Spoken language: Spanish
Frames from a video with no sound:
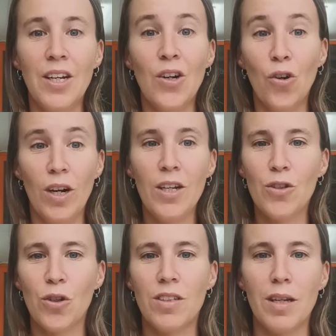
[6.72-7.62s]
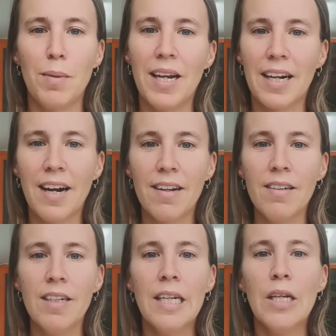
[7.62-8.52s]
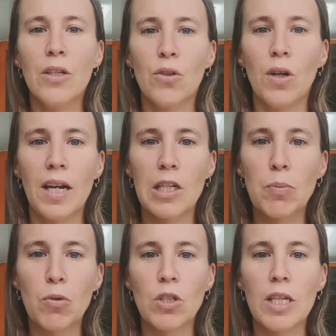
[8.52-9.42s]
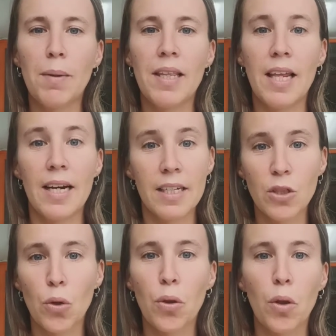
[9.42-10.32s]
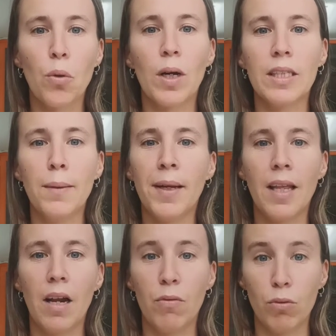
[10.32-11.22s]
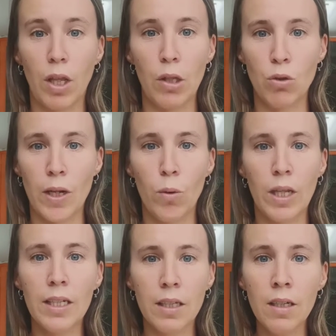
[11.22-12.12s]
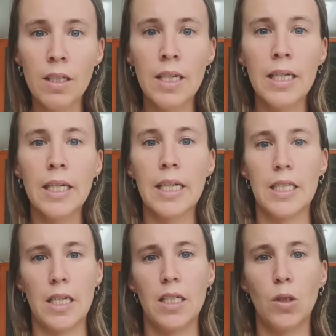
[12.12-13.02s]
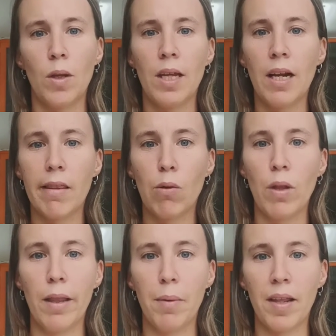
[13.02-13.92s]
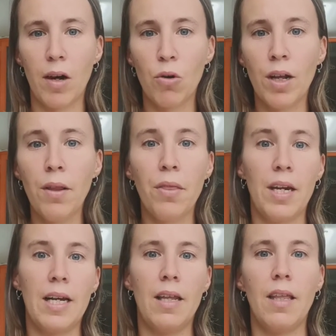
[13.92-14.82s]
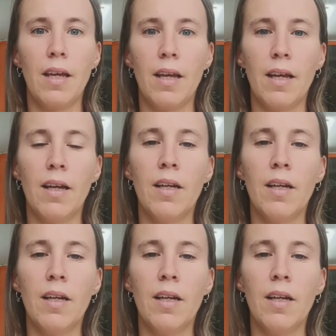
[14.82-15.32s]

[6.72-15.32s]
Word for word: Hola, yo soy Chevila Clara, soy la responsable del área socioeducativa de la Fundación Salutata, que está situada en la ciudad de Badalona, cerca de,